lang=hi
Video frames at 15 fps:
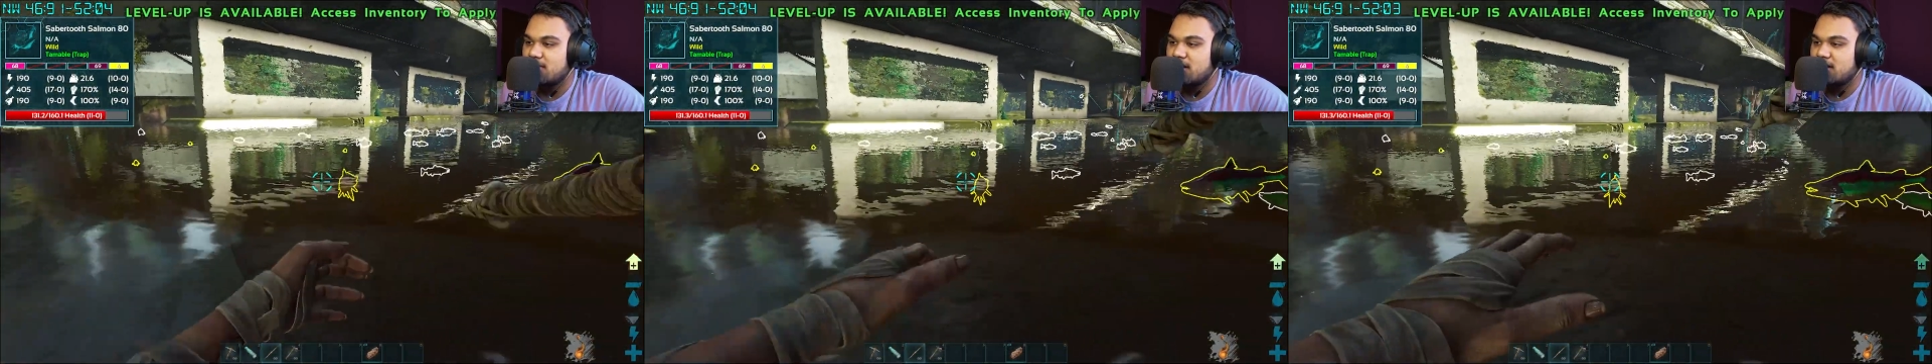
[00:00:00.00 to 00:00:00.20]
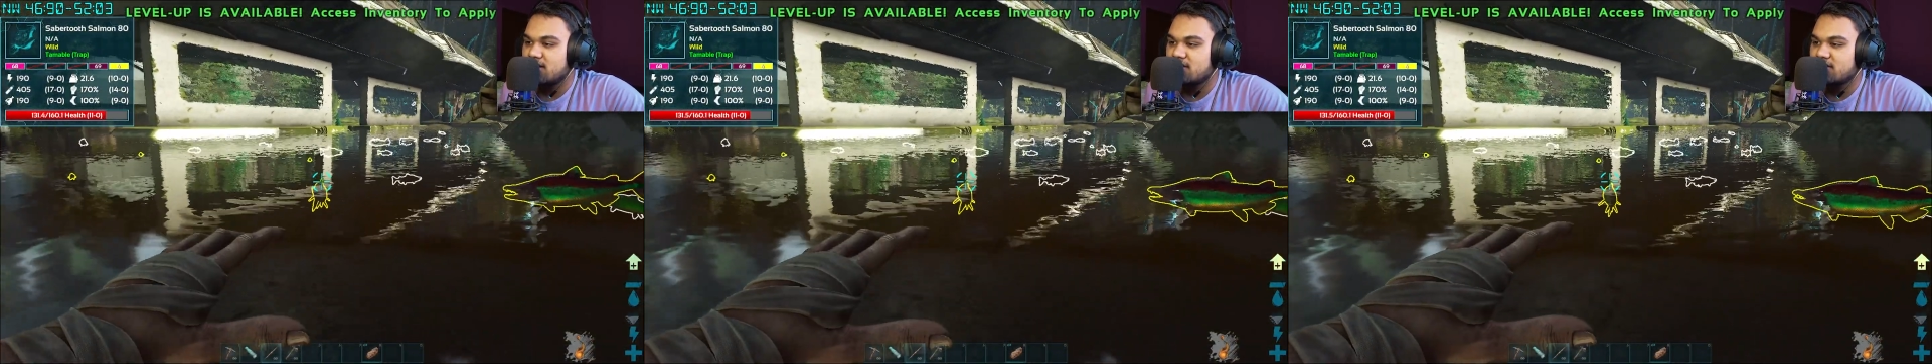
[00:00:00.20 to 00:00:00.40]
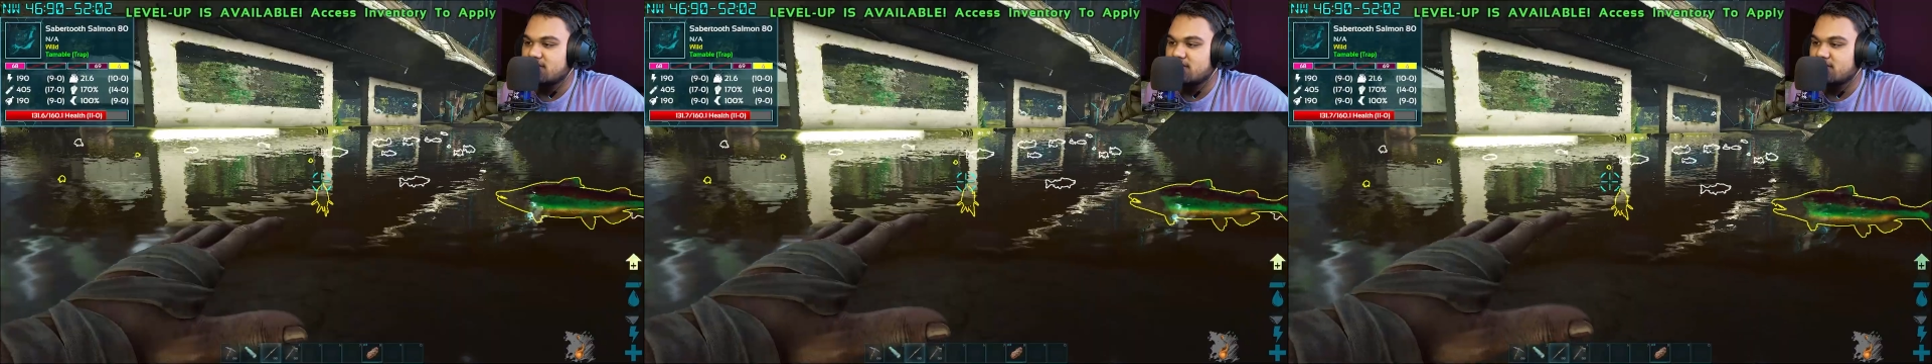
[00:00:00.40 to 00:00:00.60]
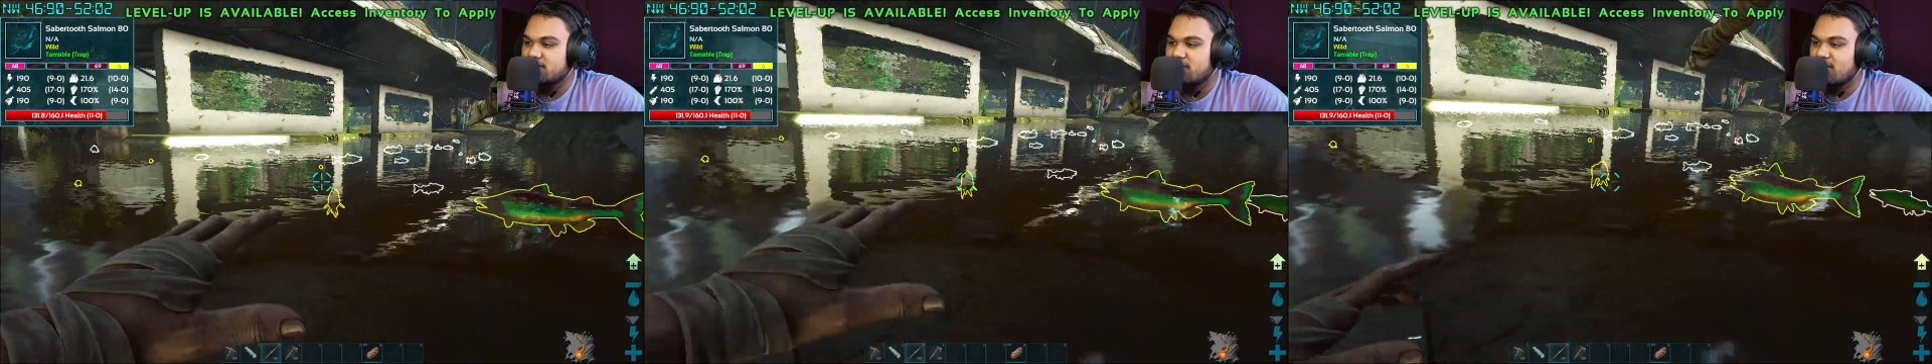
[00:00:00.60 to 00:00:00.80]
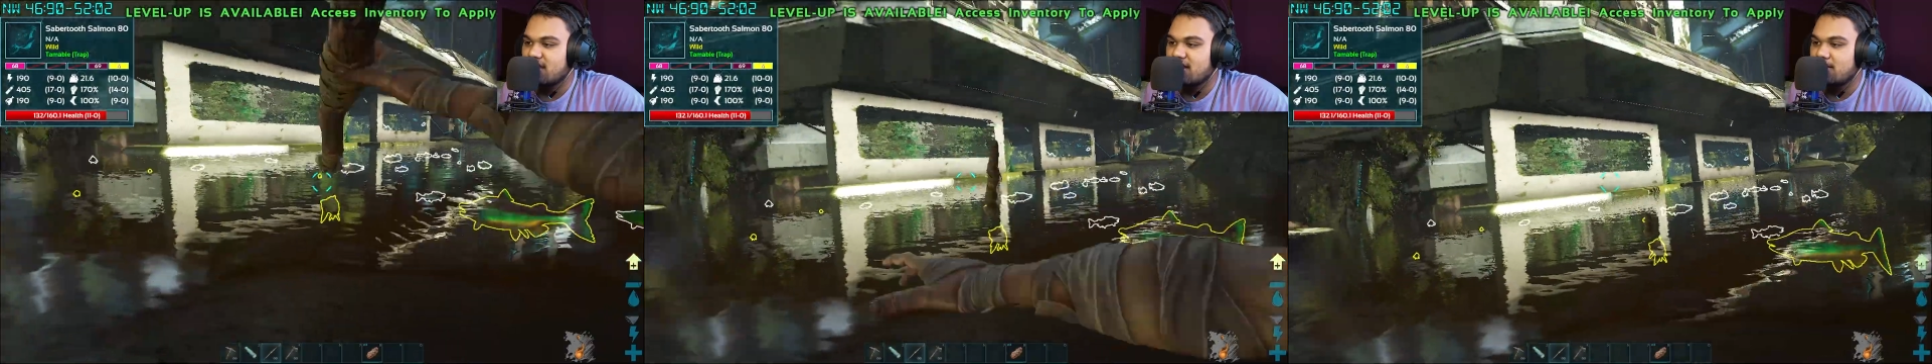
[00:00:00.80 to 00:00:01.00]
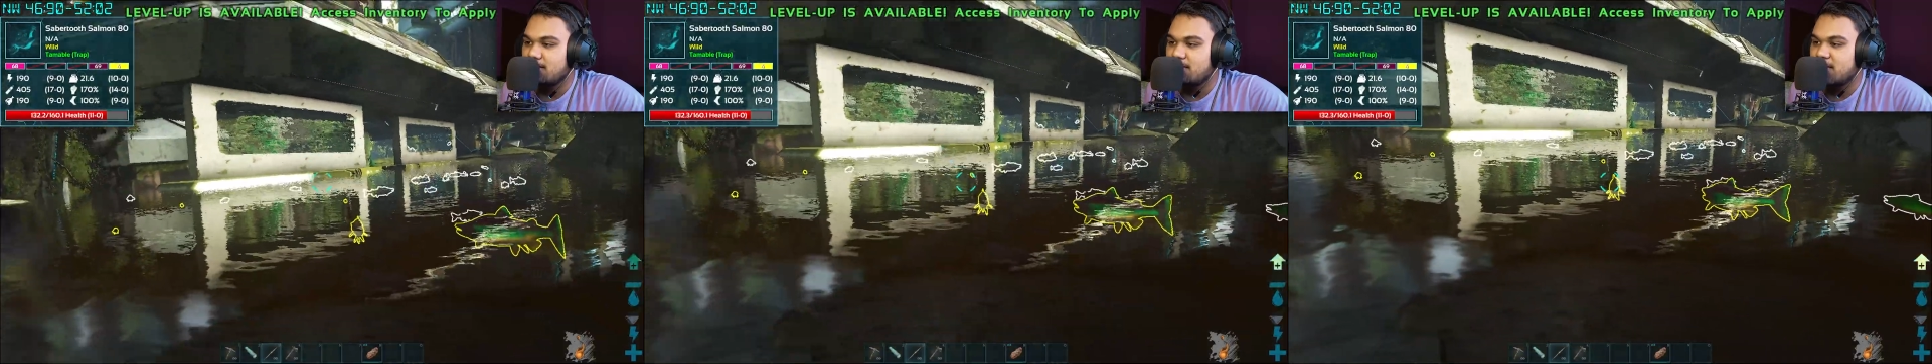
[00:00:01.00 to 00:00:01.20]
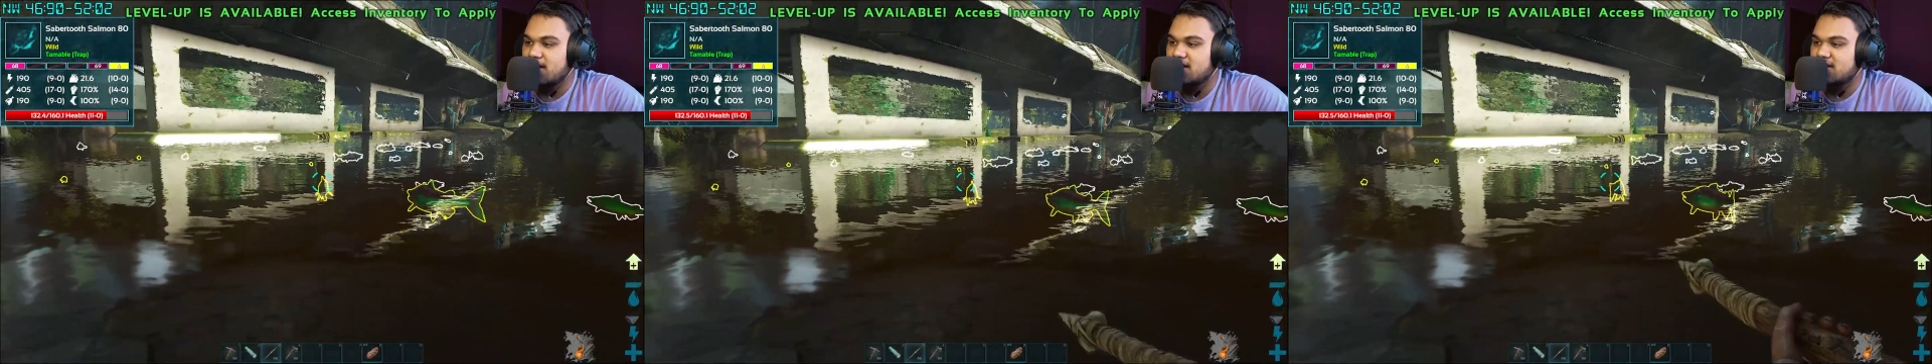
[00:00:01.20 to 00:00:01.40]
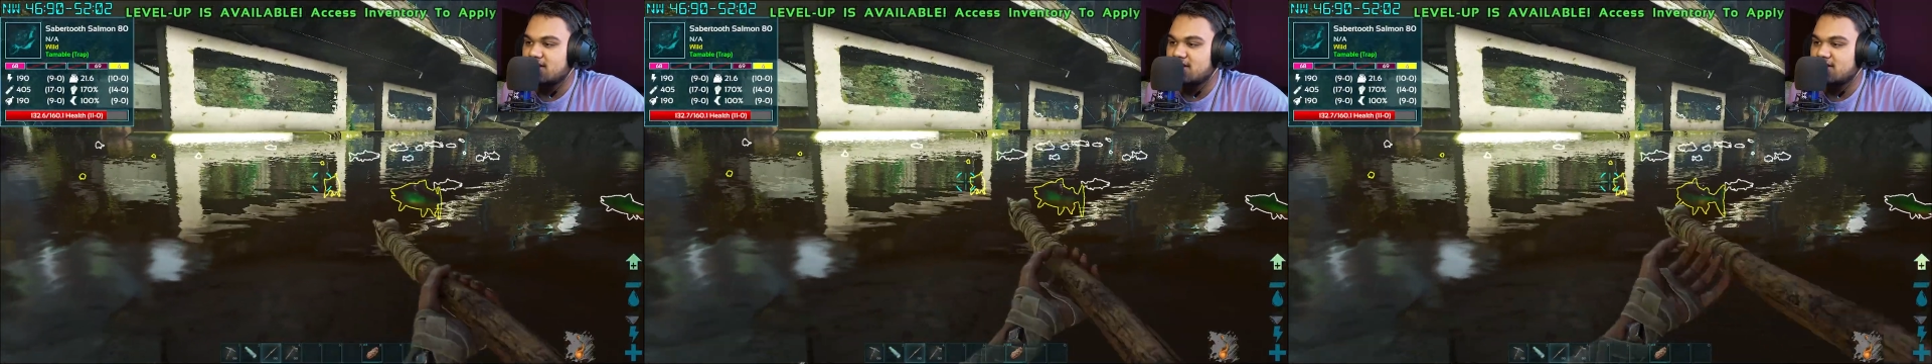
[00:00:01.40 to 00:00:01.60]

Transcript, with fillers: मैं मर